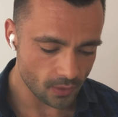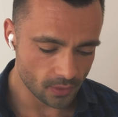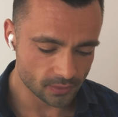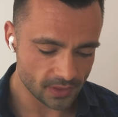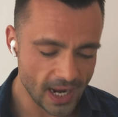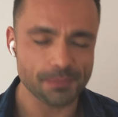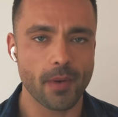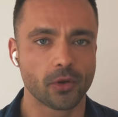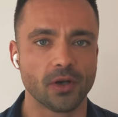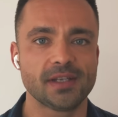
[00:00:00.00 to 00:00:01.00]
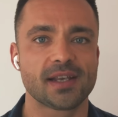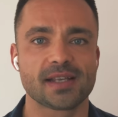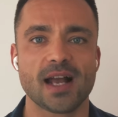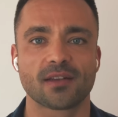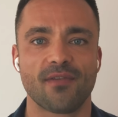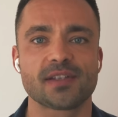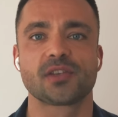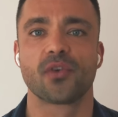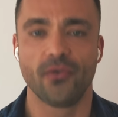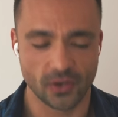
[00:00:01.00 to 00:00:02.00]
Und er hat mir aber noch nicht gesagt, was
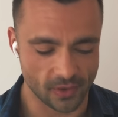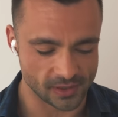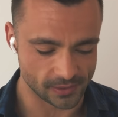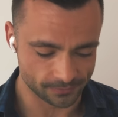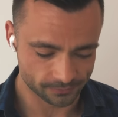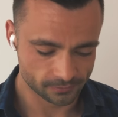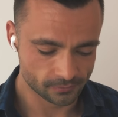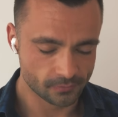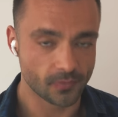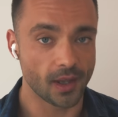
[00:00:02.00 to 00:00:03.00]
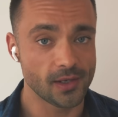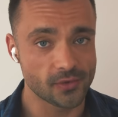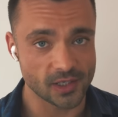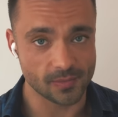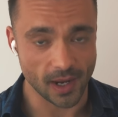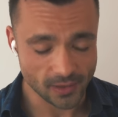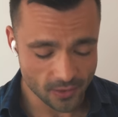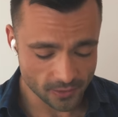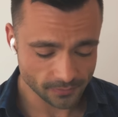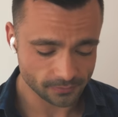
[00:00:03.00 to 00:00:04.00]
das für ein Video ist. Ich soll es mir
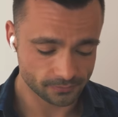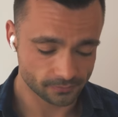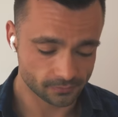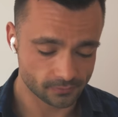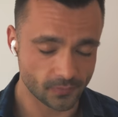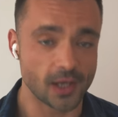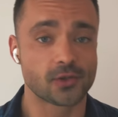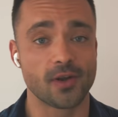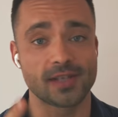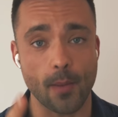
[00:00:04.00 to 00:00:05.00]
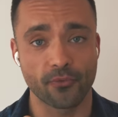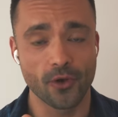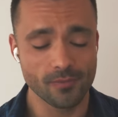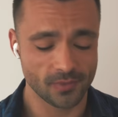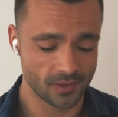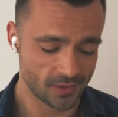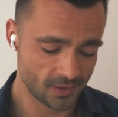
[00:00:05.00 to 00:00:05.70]
angucken ich soll jetzt abfüllen.